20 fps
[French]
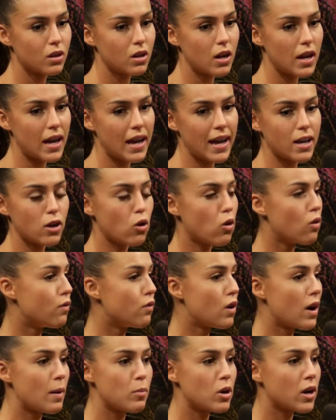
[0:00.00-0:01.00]
Hey, on
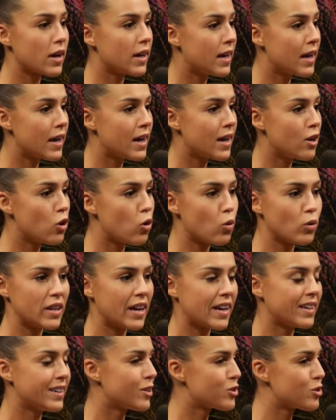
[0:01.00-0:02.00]
va à Montréal, on
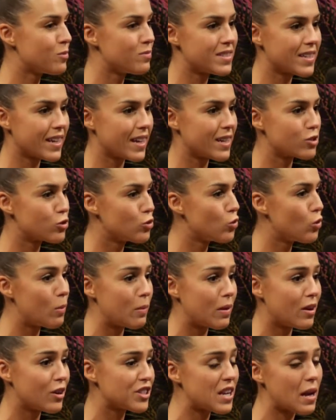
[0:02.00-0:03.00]
arrête dans un petit resto, on
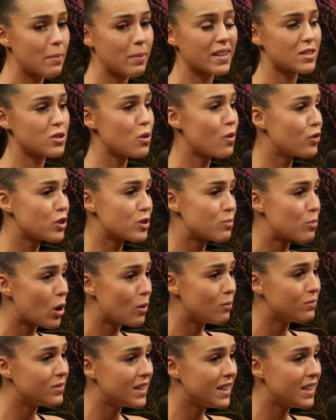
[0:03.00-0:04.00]
mange, après ça, on va se
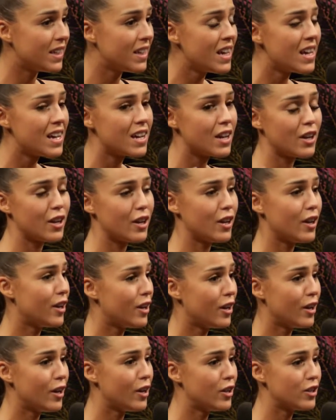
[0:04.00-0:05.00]
promener,
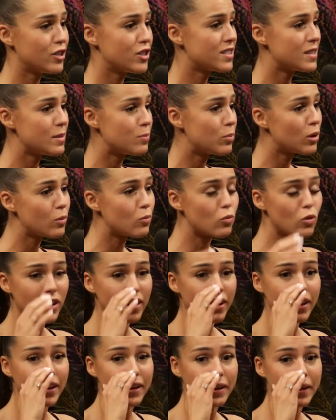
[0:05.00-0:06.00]
euh, je sais pas moi,
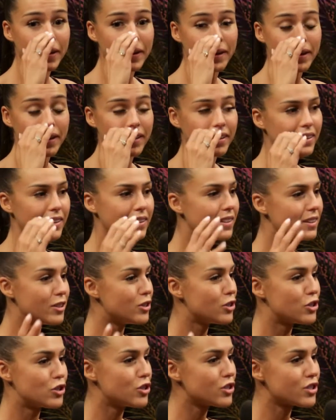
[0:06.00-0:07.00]
euh,
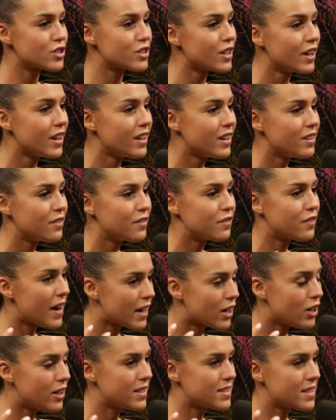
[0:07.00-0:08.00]
juste faire
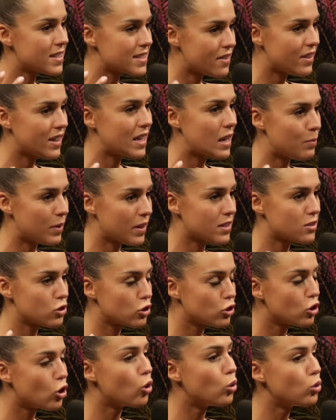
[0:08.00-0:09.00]
connaissance avec la
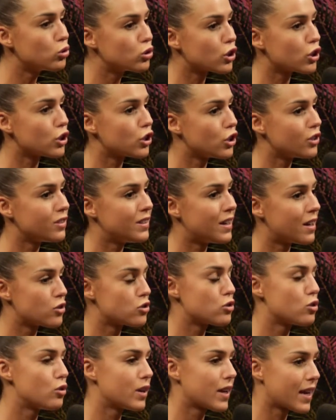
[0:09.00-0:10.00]
personne autre que
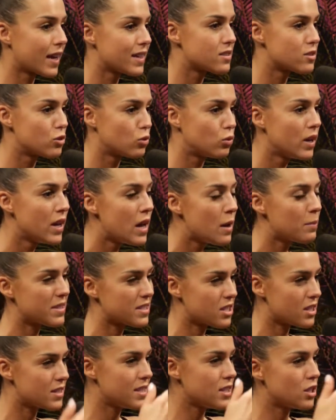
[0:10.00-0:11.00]
dans un resto. Parce
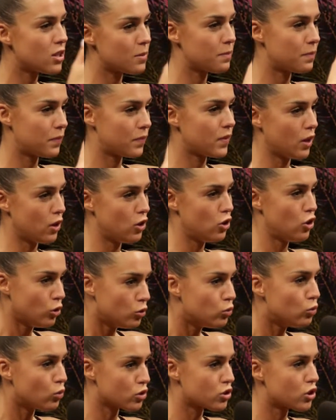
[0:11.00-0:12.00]
que, tu sais, comme là,
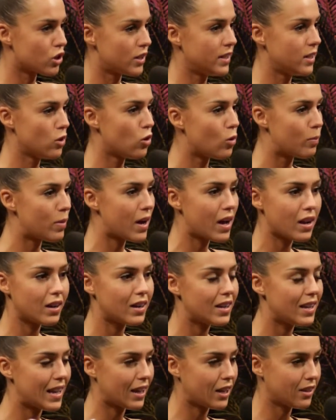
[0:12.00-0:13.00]
nous, on se connaît, on parle,
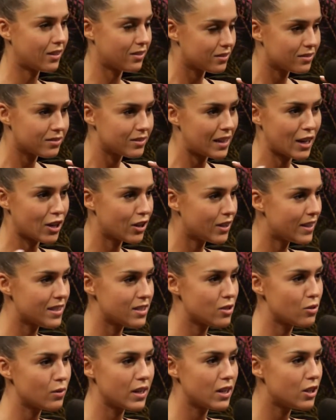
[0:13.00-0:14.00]
la, la
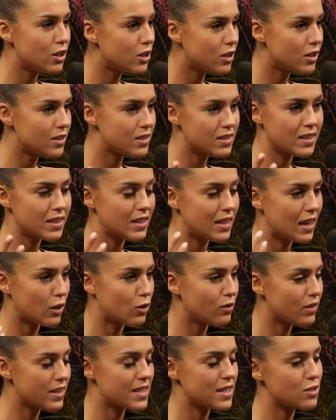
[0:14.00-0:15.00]
connexion est là, tu sais, la
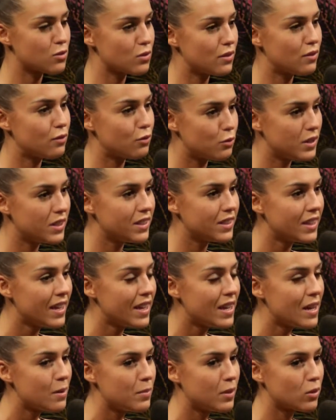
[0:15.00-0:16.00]
conversation est fluide,
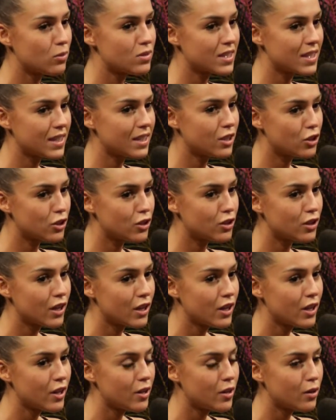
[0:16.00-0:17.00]
mais on dirait que
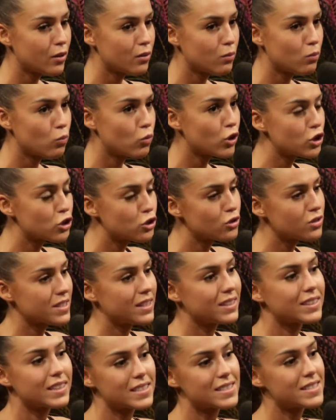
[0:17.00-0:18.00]
moi, juste
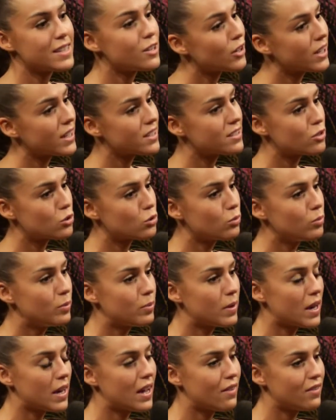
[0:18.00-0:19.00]
être assis à un resto, puis
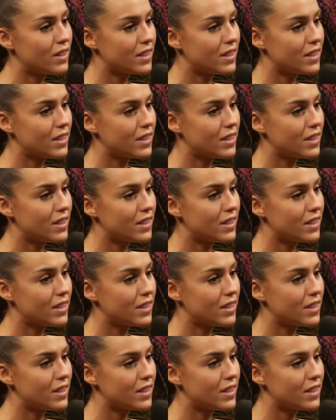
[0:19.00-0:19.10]
parler avec